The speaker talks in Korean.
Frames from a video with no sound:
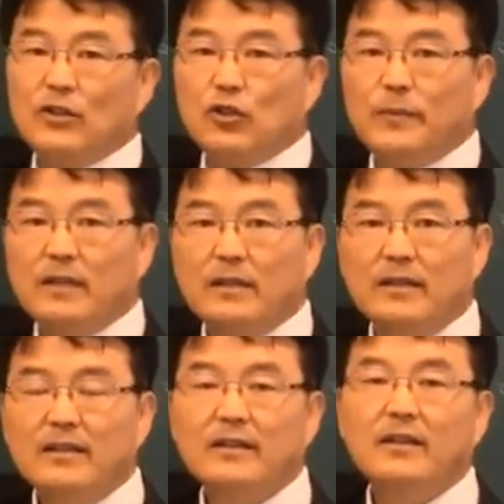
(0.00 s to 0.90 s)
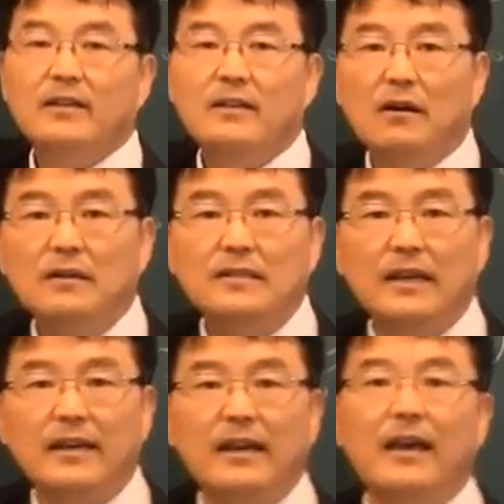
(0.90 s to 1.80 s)
누르면
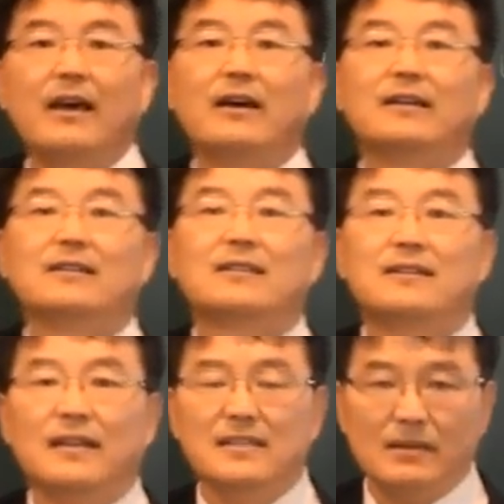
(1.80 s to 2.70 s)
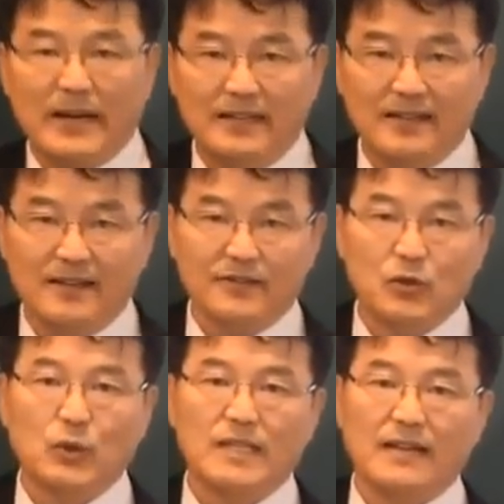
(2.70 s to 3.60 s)
형체에 스크래치를 받는다는 거죠.
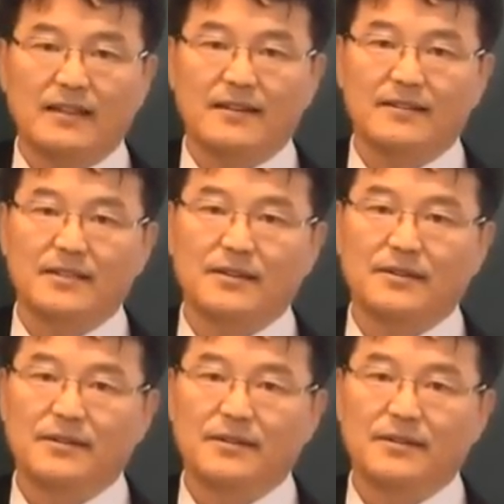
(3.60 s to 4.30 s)
좋지 않다는 거죠.